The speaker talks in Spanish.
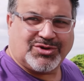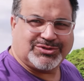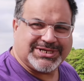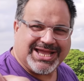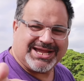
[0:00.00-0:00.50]

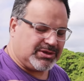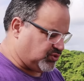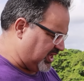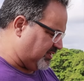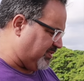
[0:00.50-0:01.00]
Yo no sé qué
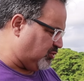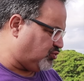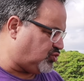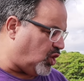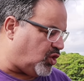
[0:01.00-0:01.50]
cree usted,
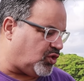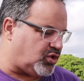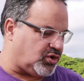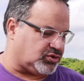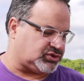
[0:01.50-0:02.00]
pero
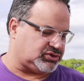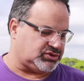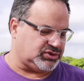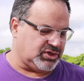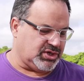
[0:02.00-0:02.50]
todos
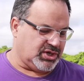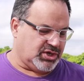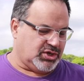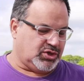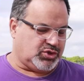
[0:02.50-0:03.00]
los,
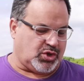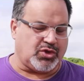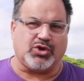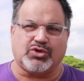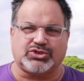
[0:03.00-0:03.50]

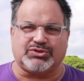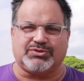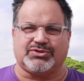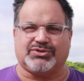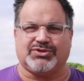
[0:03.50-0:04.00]
todos
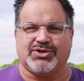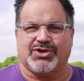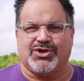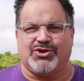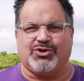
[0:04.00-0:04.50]
los,
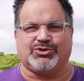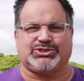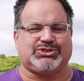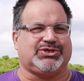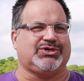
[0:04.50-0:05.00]

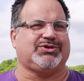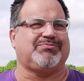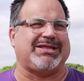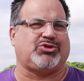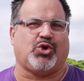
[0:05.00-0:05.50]
los
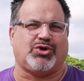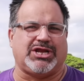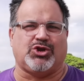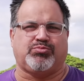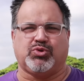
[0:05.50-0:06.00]
eh,
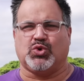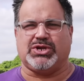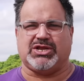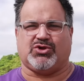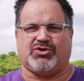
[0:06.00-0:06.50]
matones, los
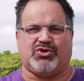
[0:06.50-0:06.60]
bullies,